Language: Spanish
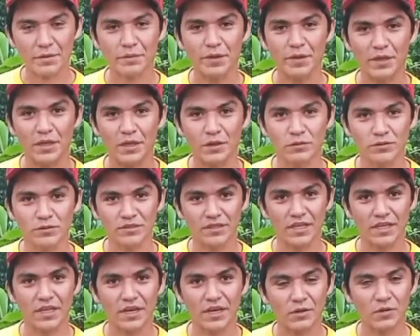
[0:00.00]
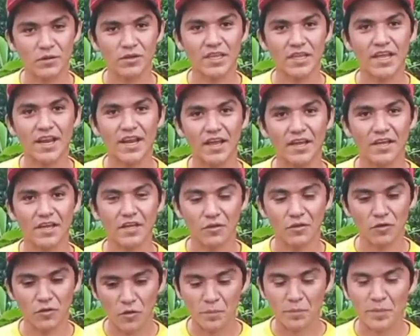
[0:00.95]
Ustedes recordarán que yo
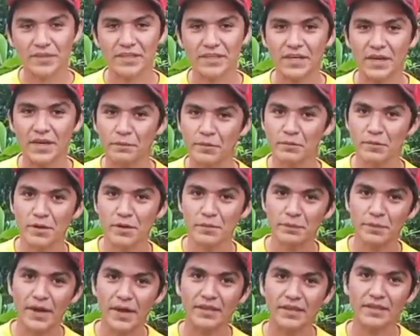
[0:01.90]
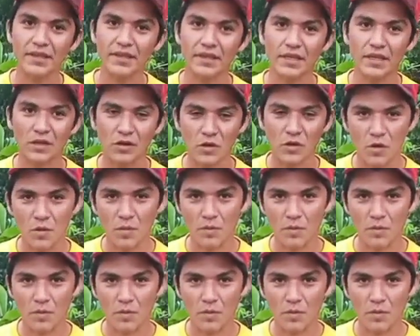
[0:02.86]
compartí la primera parte de cómo